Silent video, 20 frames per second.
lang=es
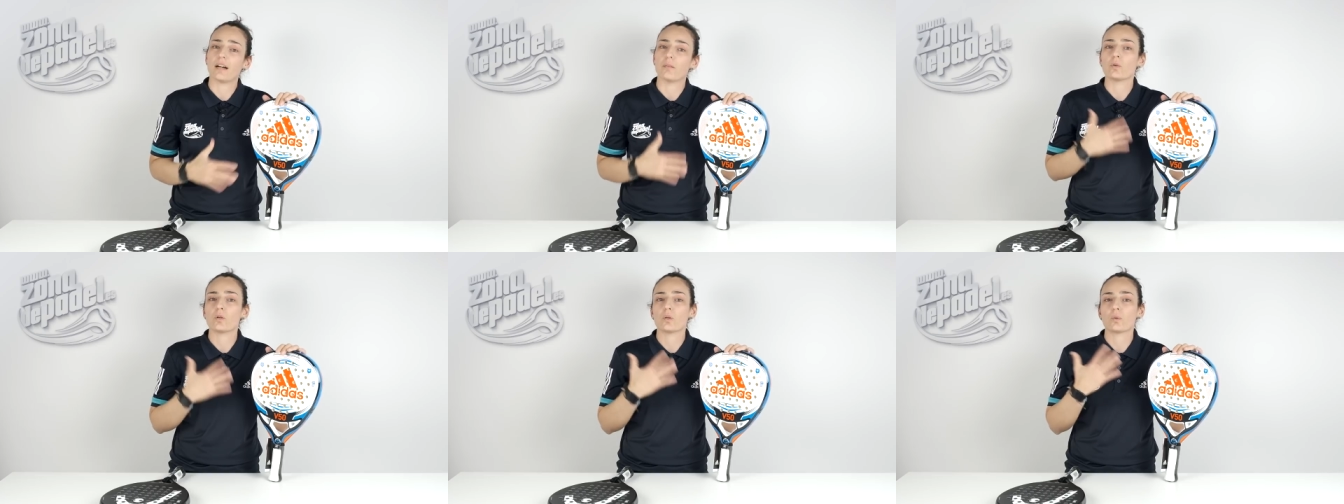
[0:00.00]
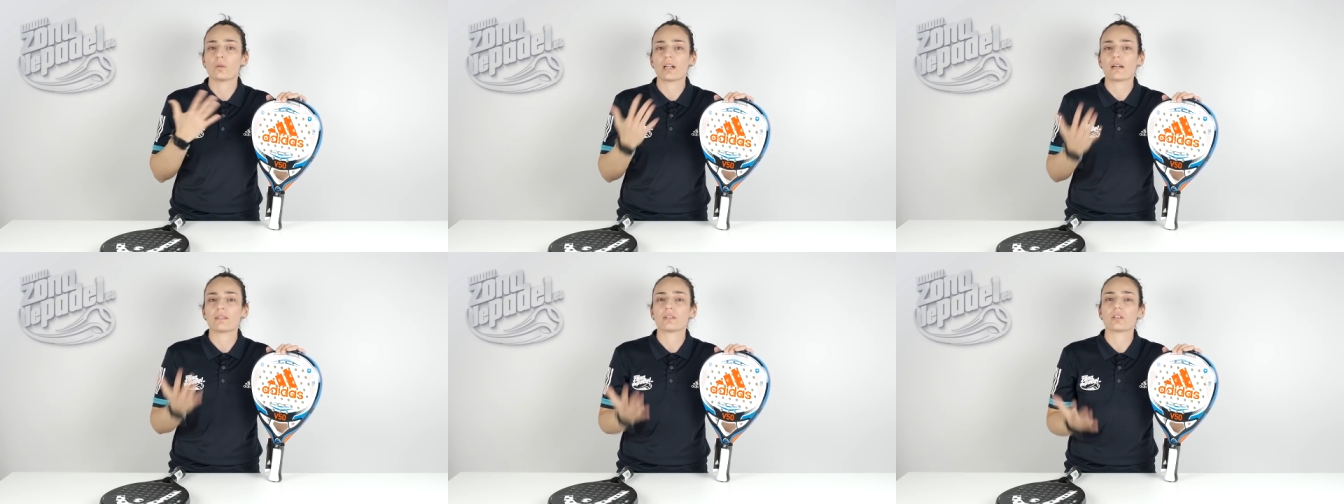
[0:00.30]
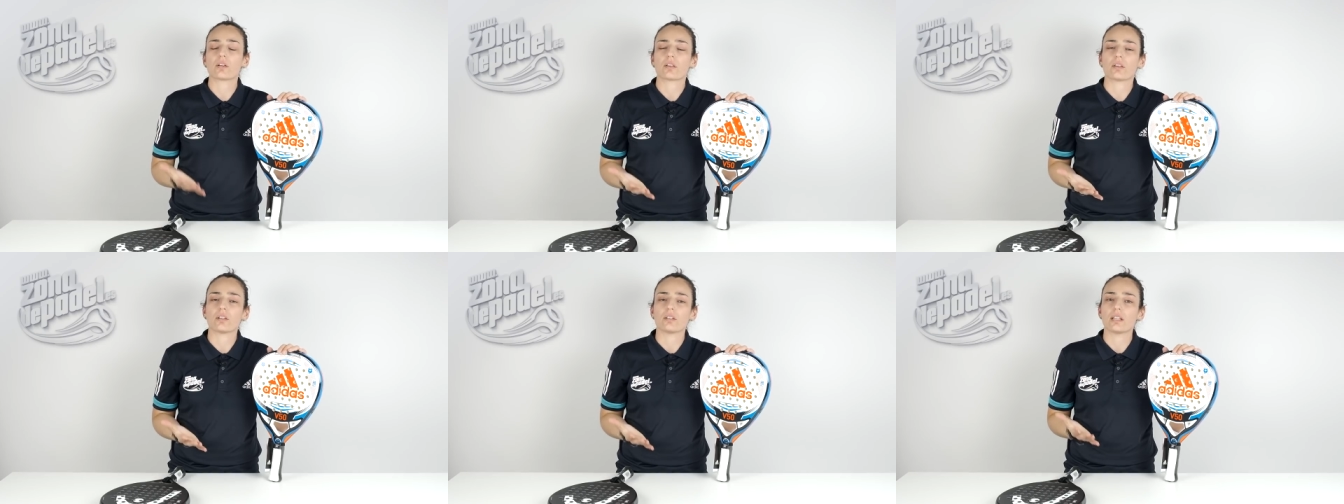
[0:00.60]
muy buena
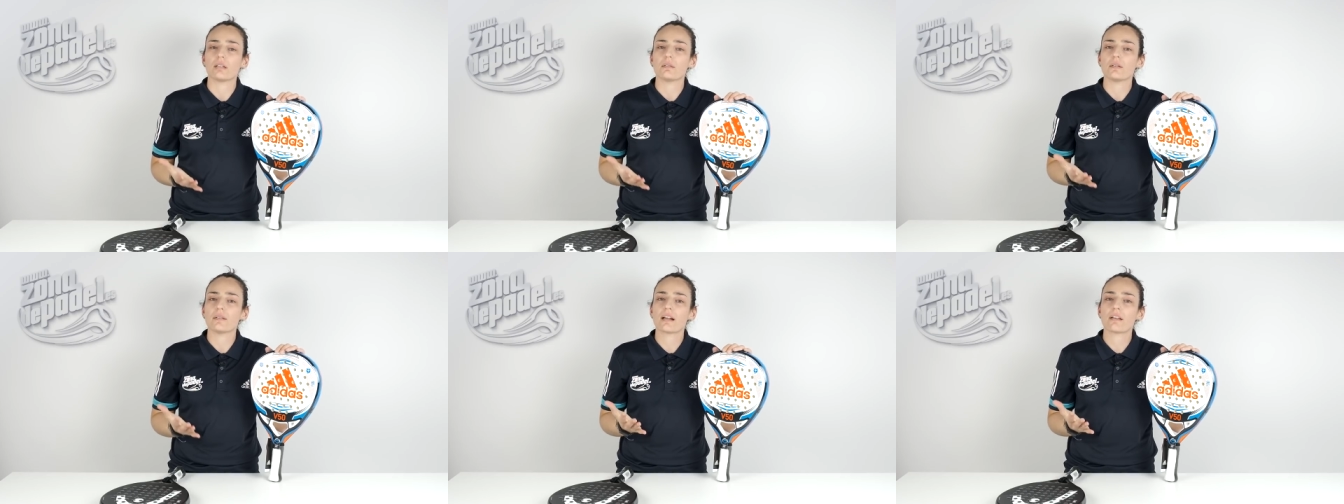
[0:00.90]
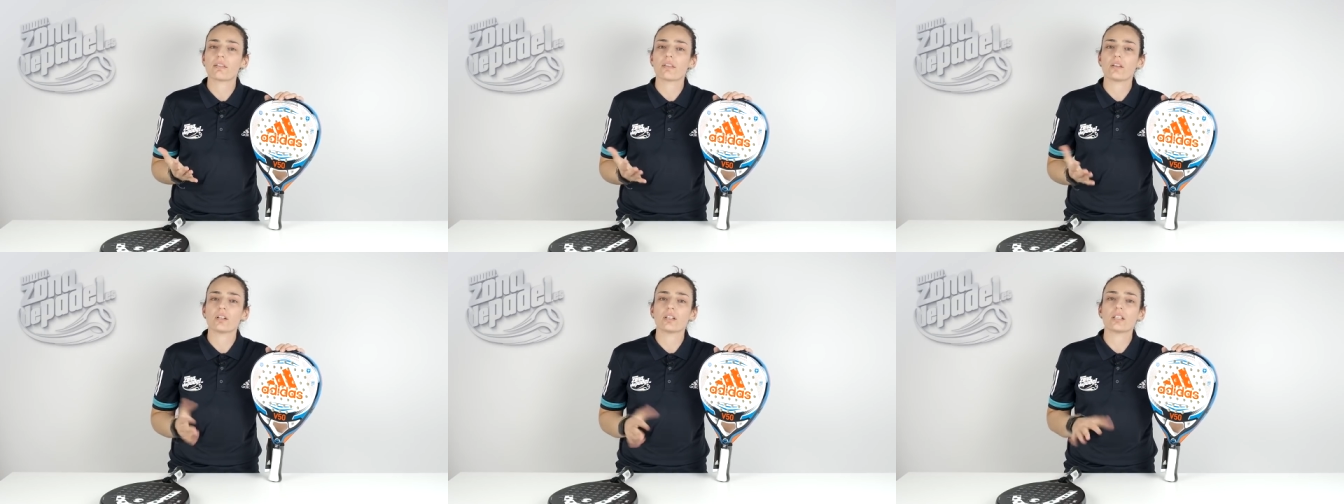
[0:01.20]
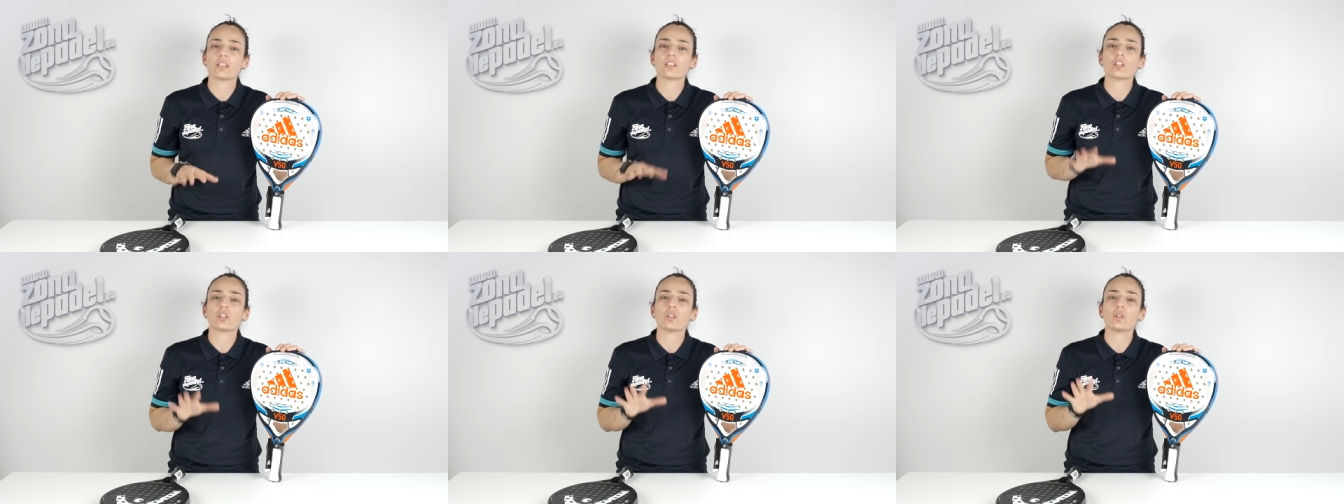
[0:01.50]
absorción de
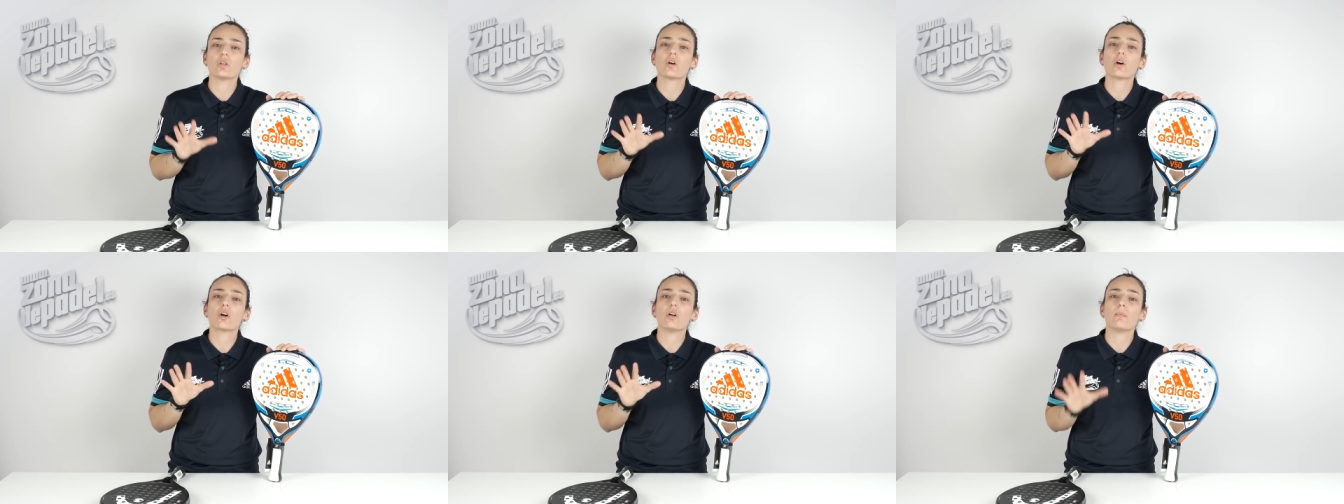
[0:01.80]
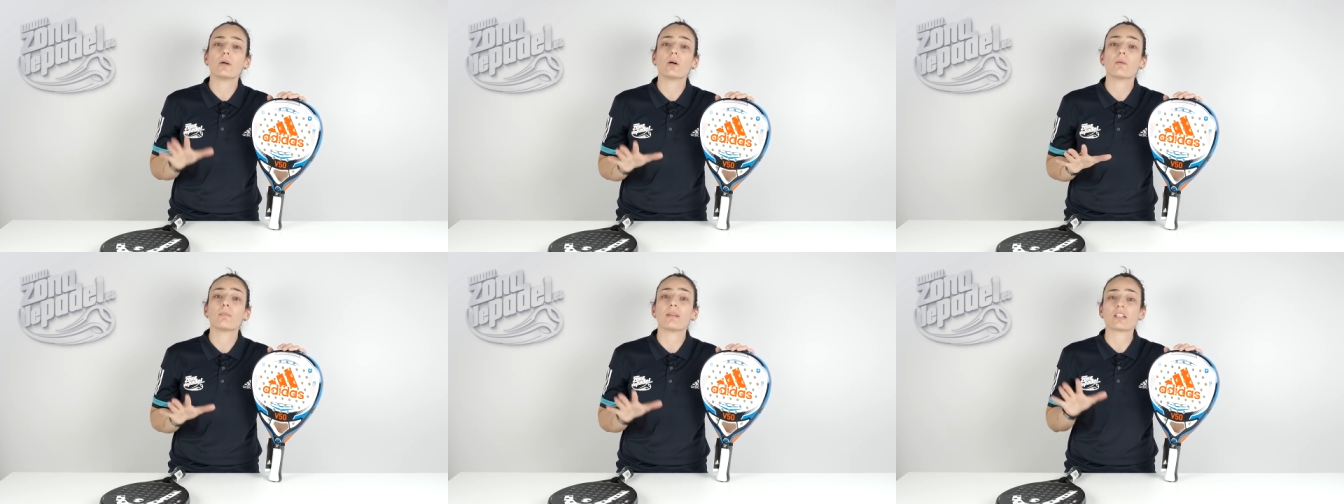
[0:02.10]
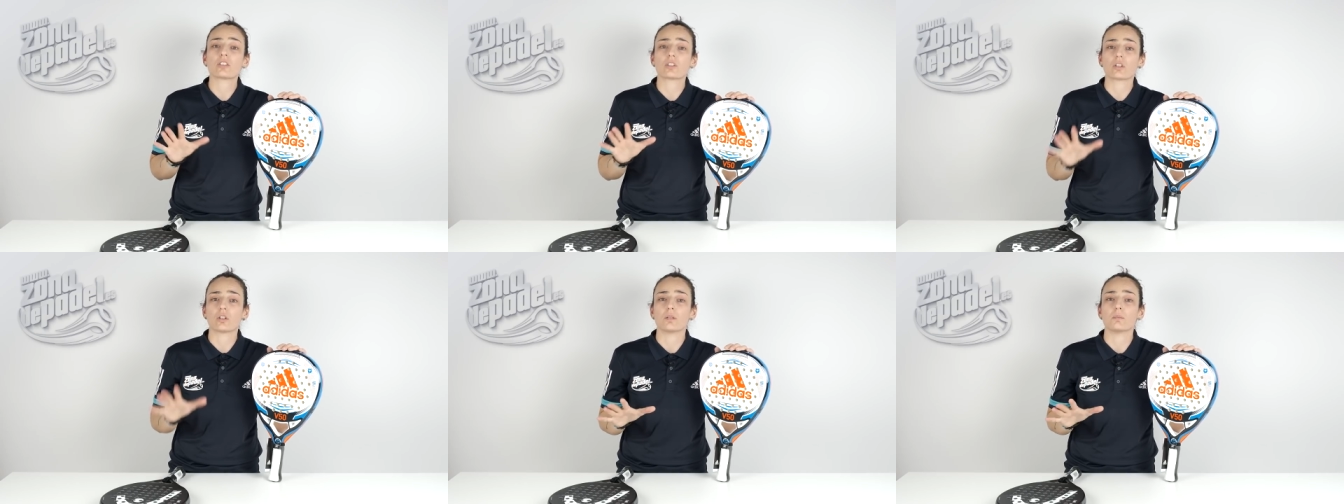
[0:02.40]
vibraciones y un golpeo
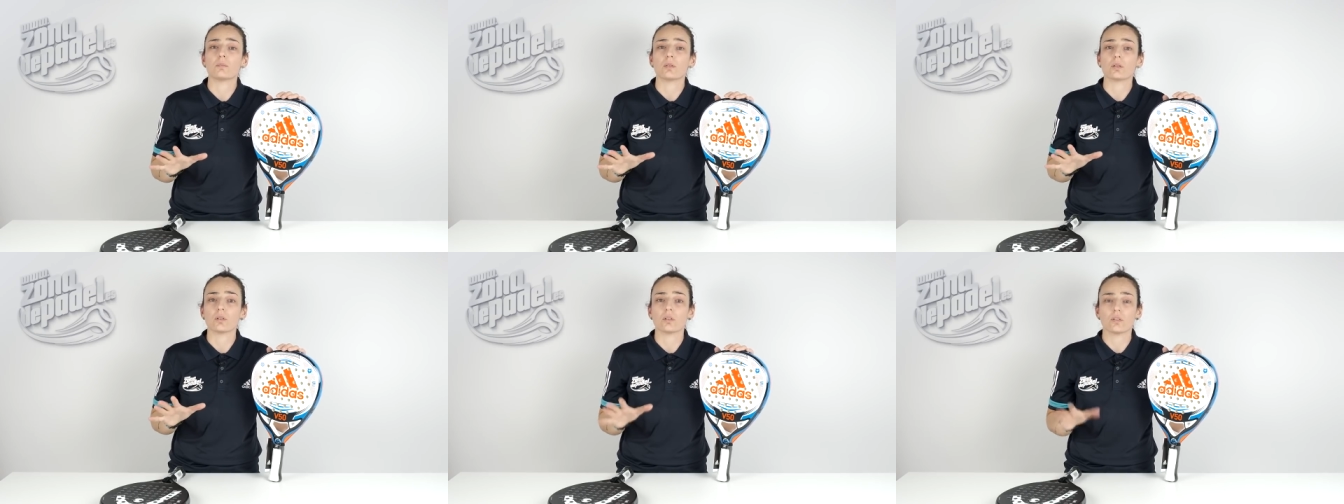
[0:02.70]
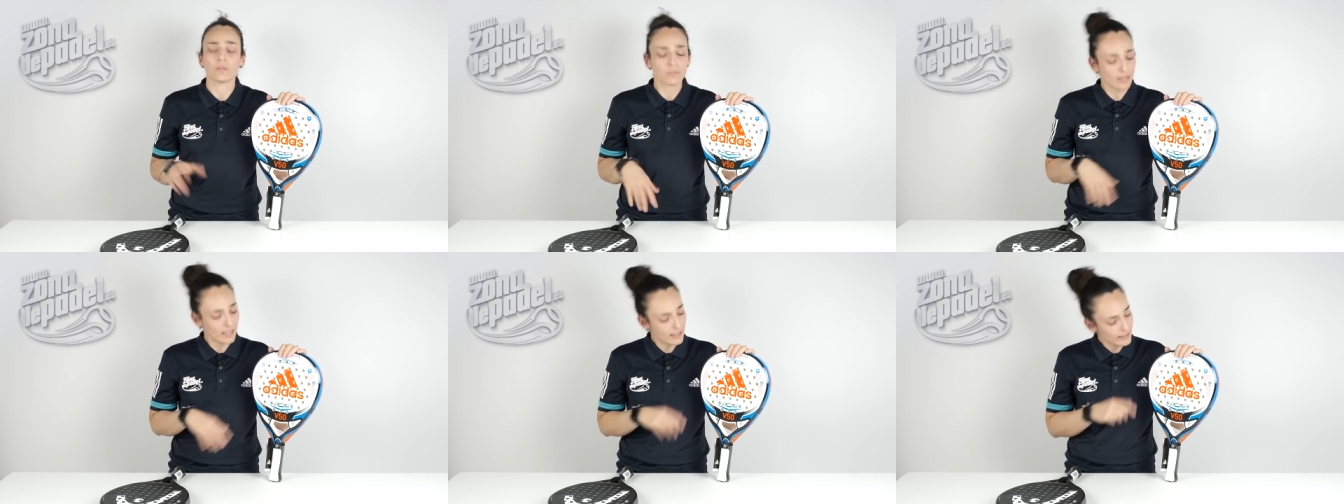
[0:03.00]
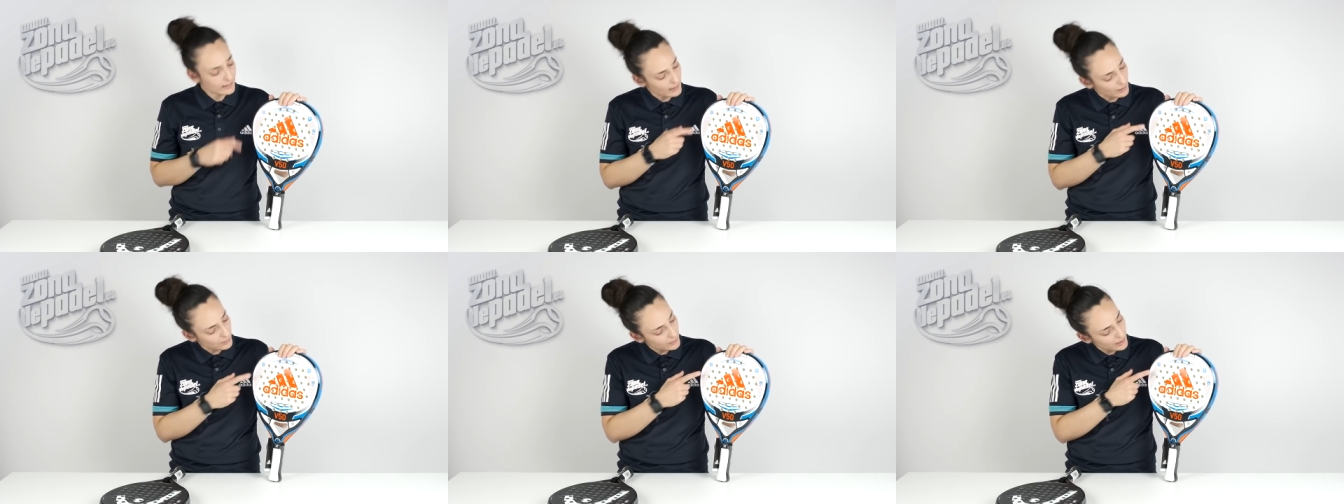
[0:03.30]
más cómodo.
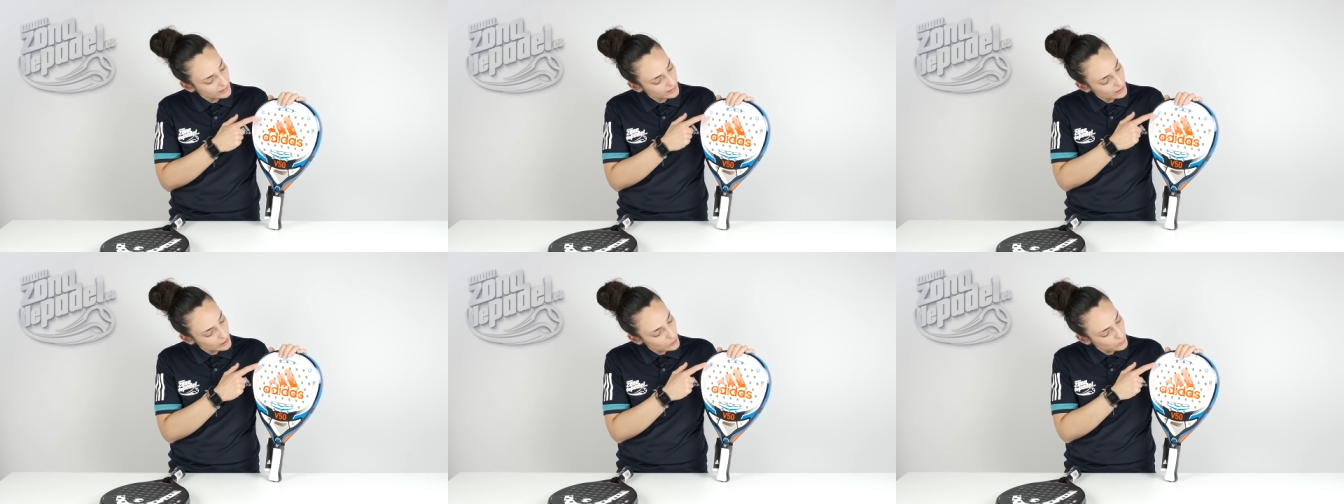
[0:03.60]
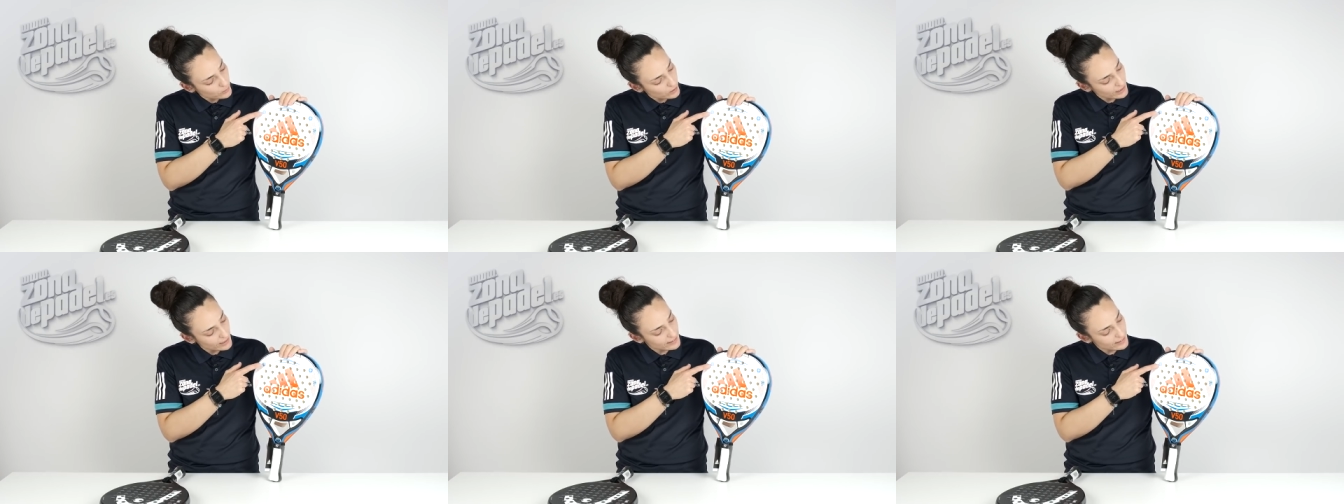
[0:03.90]
También dispone